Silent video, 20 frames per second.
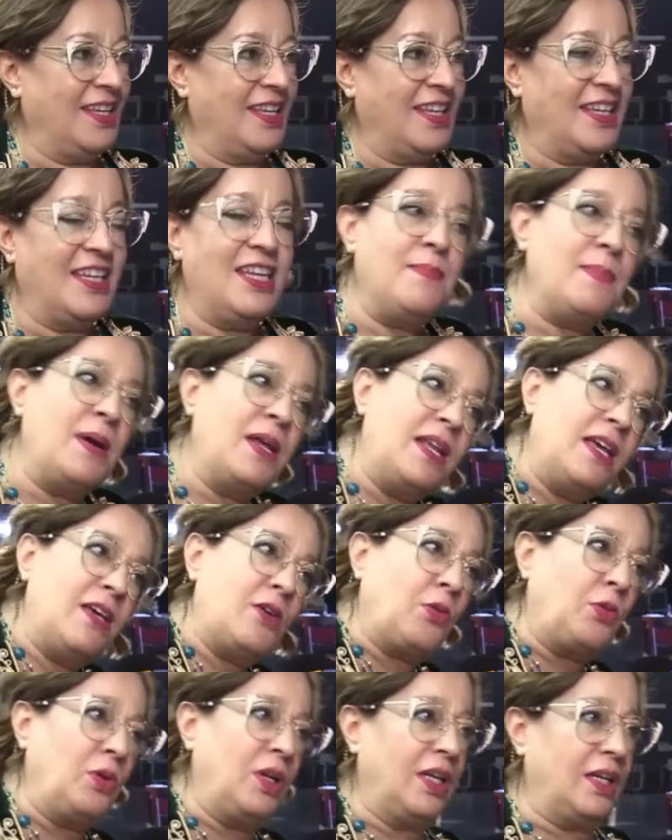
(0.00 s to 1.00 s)
لما لا
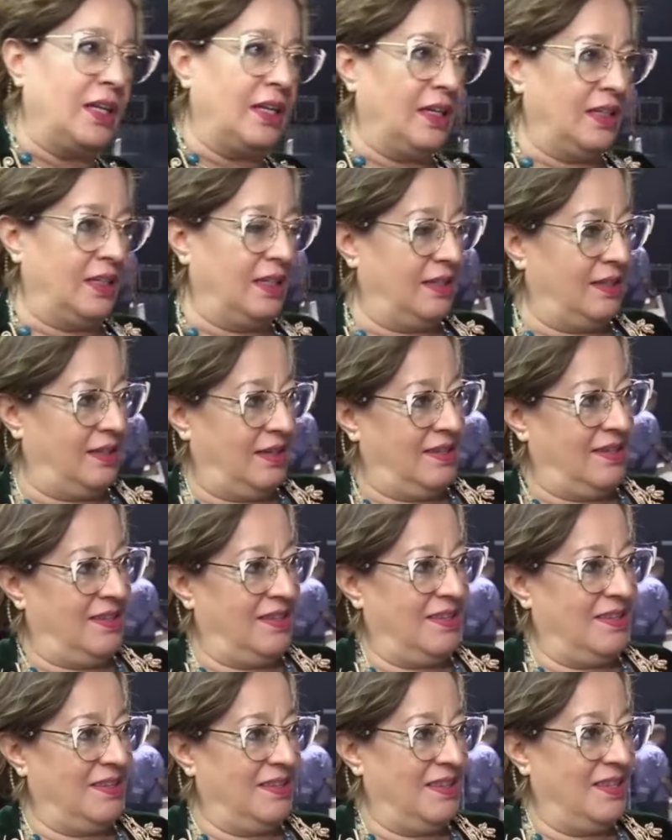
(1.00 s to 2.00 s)
يكون لنا احنا
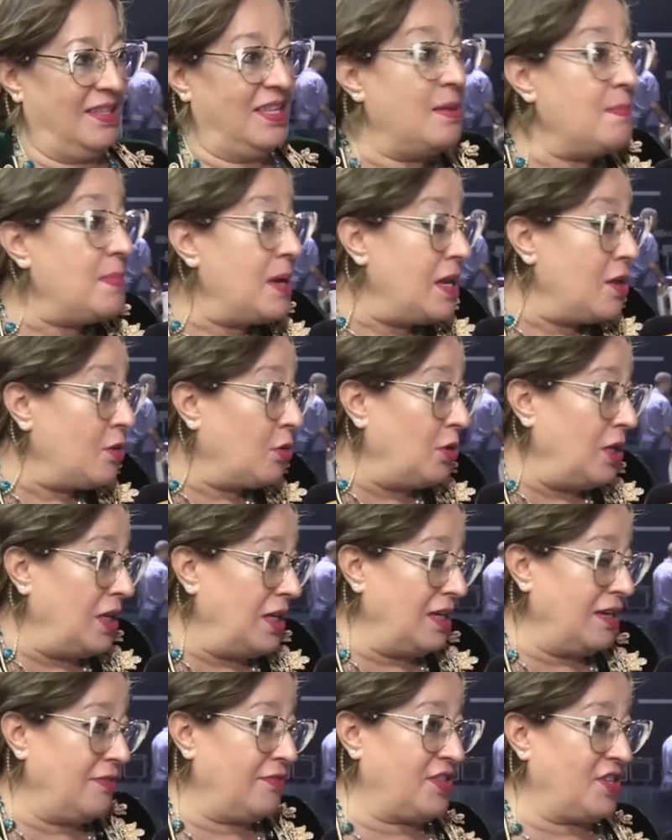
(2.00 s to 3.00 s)
لما لا يكون
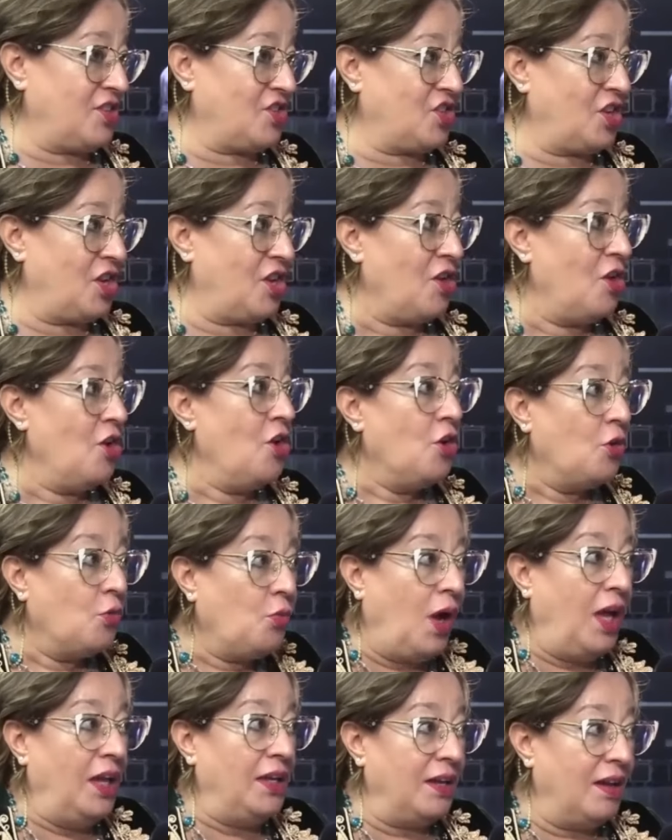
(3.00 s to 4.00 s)
لنا نفس الشيء
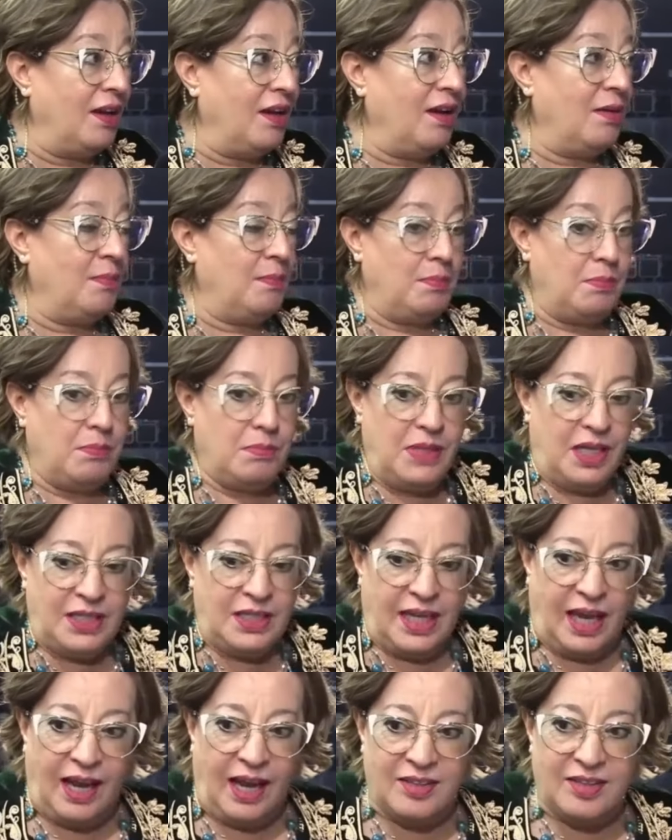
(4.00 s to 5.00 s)
وحنا
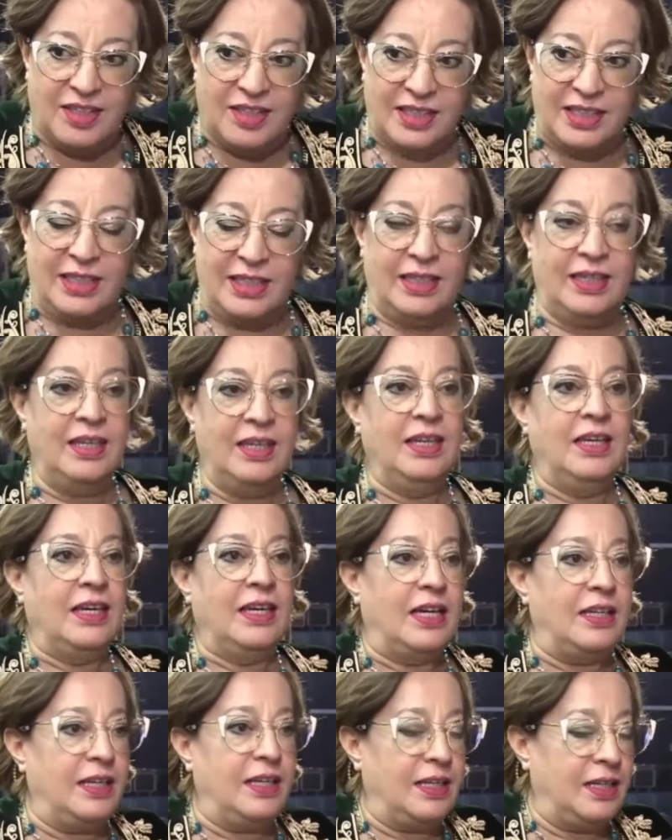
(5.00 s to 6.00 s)
يعني حاضرين
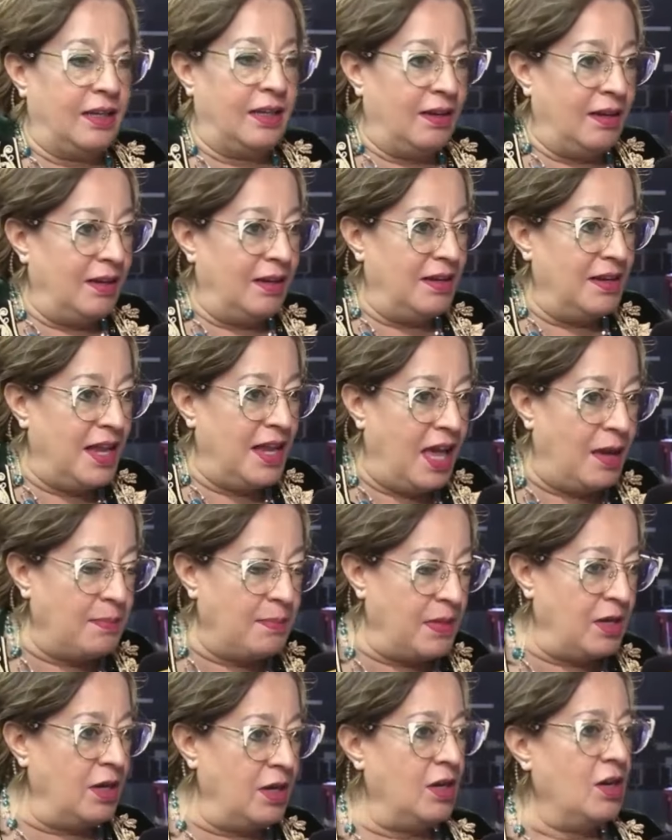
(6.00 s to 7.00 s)
اننا
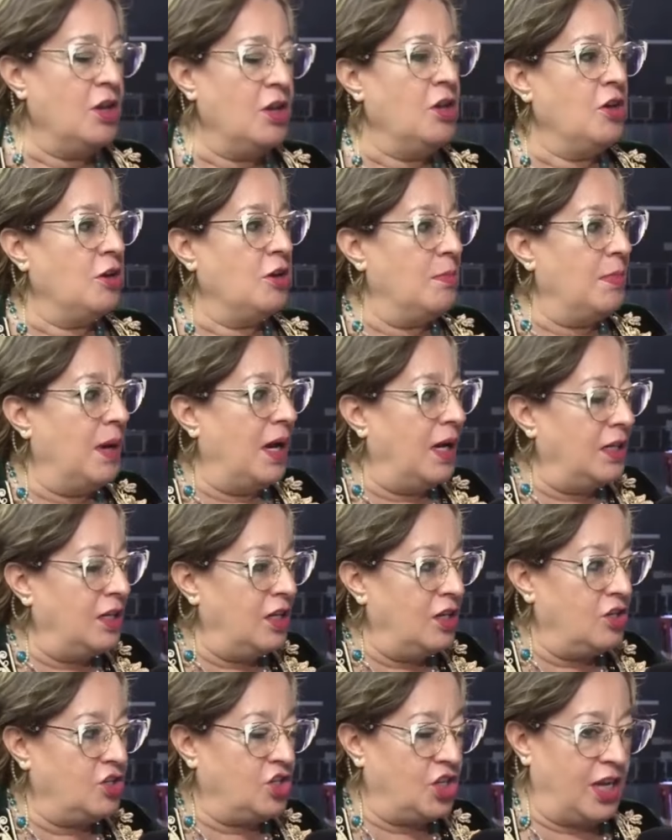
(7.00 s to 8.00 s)
نعمل مع
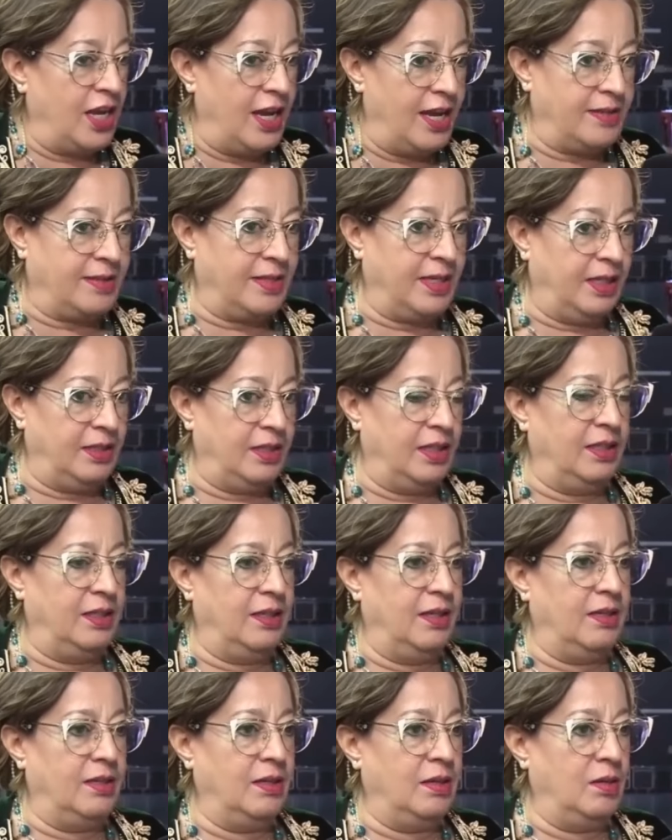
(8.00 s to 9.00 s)
الجهات يعني
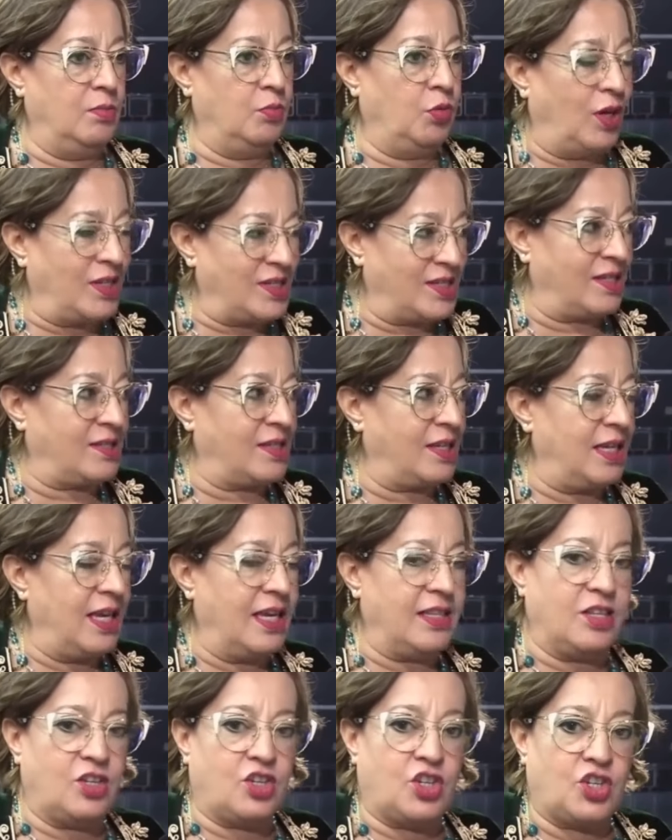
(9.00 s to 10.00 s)
المخصصه
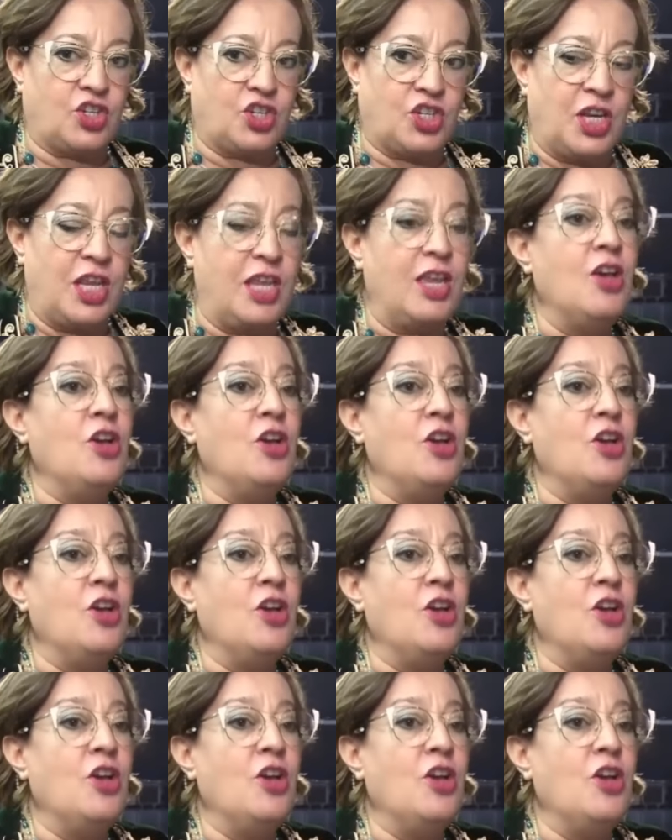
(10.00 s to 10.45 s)
لهذا الشيء